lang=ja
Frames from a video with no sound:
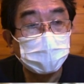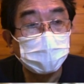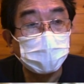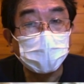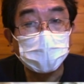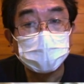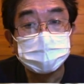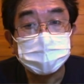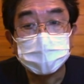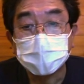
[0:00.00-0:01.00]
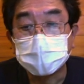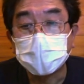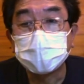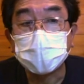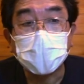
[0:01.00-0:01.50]
もう、
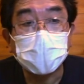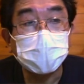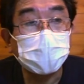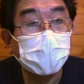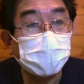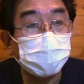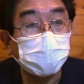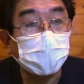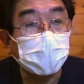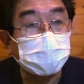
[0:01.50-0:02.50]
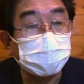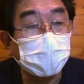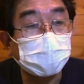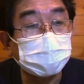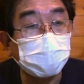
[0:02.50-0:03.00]
ネットに入りきれない状態です
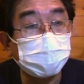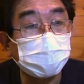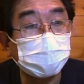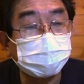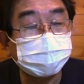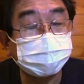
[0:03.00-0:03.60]
ね。全部、